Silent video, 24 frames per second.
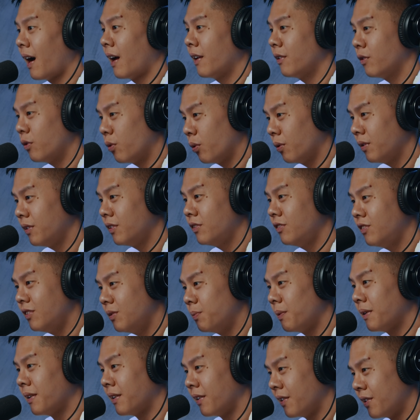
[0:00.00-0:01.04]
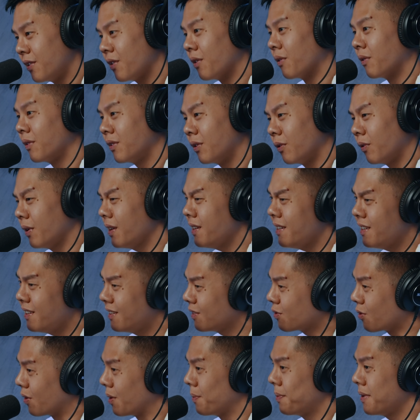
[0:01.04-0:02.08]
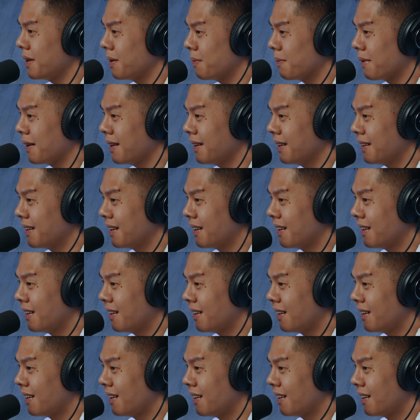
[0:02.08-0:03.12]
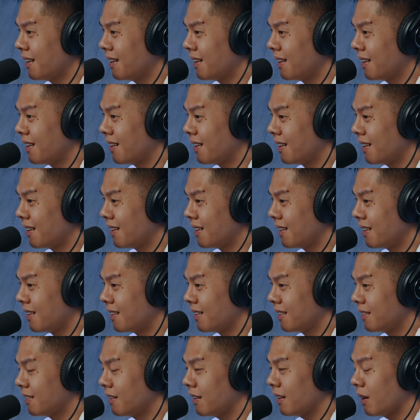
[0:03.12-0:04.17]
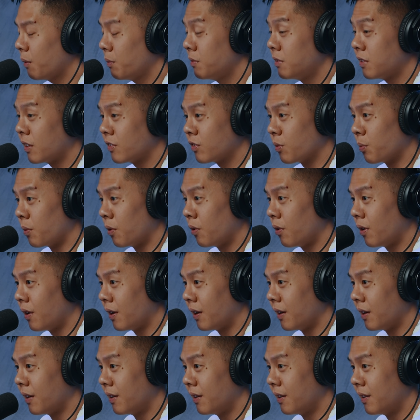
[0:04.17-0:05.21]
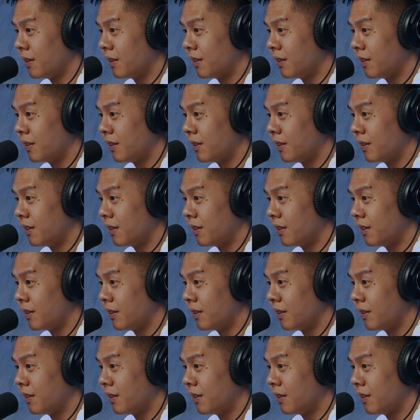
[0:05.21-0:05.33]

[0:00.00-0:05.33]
有啊，韩国的、日本的有印尼的鬼片吗？有啊，有啊，有啊，印尼的。那他们讲什么话？